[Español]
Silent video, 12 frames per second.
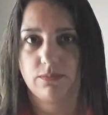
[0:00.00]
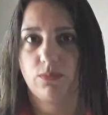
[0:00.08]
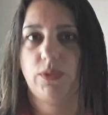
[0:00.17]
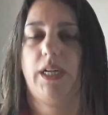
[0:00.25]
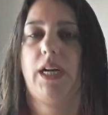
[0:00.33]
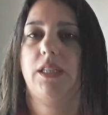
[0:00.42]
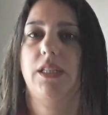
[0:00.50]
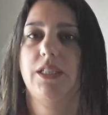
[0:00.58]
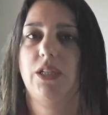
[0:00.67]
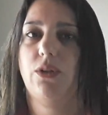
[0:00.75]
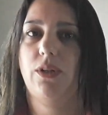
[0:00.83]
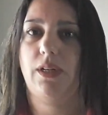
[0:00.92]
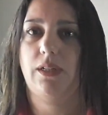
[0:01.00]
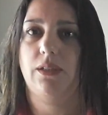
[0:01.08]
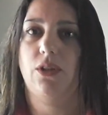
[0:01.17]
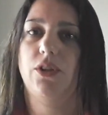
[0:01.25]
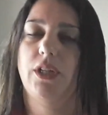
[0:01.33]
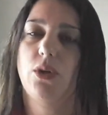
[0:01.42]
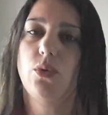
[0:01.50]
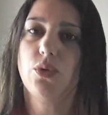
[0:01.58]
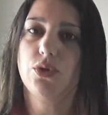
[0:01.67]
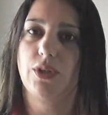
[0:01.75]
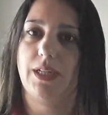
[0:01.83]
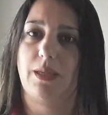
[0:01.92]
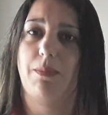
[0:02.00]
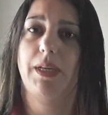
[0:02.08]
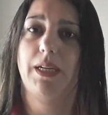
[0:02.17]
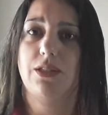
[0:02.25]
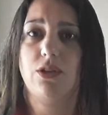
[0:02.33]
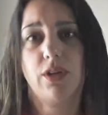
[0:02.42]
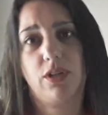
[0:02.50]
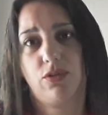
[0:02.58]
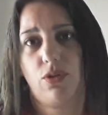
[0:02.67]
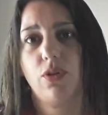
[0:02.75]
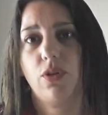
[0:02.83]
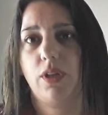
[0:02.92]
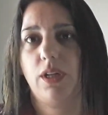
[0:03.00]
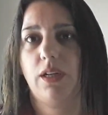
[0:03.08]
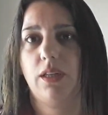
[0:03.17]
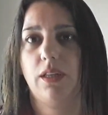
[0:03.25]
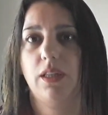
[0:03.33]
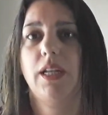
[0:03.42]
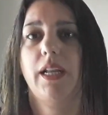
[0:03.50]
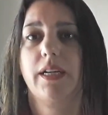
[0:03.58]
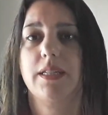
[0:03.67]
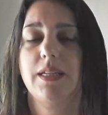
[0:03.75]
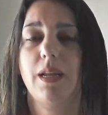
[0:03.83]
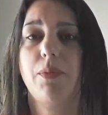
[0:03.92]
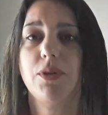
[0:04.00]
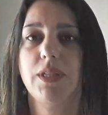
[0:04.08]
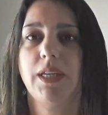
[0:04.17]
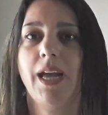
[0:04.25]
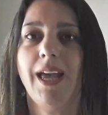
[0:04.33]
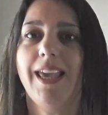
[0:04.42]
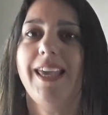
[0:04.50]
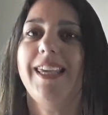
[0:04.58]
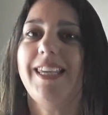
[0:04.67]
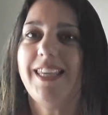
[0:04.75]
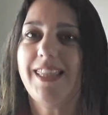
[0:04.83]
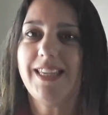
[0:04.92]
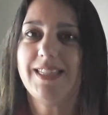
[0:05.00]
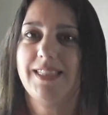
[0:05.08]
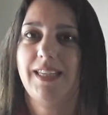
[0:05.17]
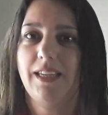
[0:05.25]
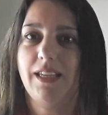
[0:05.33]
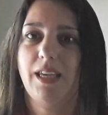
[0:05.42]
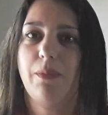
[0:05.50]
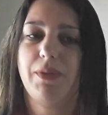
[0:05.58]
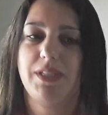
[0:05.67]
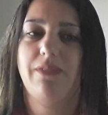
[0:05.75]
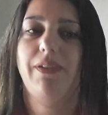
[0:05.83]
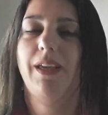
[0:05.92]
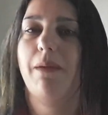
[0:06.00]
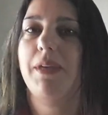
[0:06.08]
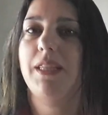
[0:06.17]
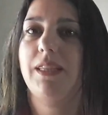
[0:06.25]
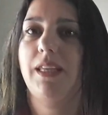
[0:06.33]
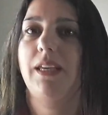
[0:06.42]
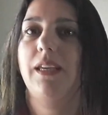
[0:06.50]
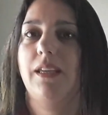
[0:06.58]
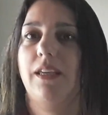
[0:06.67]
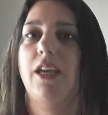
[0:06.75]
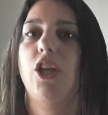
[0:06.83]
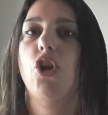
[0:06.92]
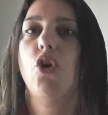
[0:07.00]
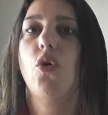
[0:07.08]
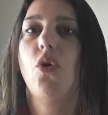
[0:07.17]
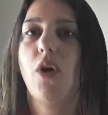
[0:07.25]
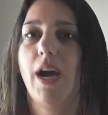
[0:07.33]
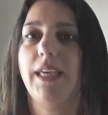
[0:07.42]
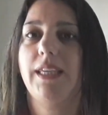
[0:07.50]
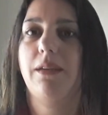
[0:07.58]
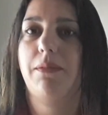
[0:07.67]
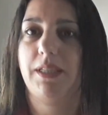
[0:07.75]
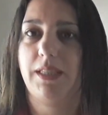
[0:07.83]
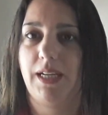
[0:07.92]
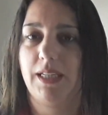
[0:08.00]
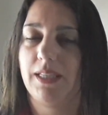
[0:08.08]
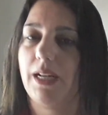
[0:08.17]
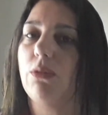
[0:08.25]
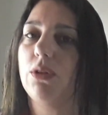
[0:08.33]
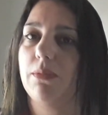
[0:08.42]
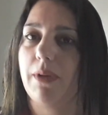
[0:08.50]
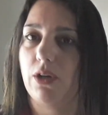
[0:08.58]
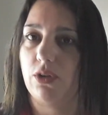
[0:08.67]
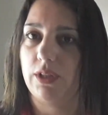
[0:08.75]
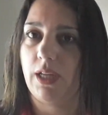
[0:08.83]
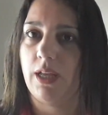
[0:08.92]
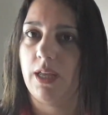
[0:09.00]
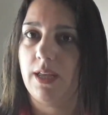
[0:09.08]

una cartilla con, el uso, las aplicaciones, todo de la, de la resina epóxica y dice específicamente que no hay que verter hasta la última gota.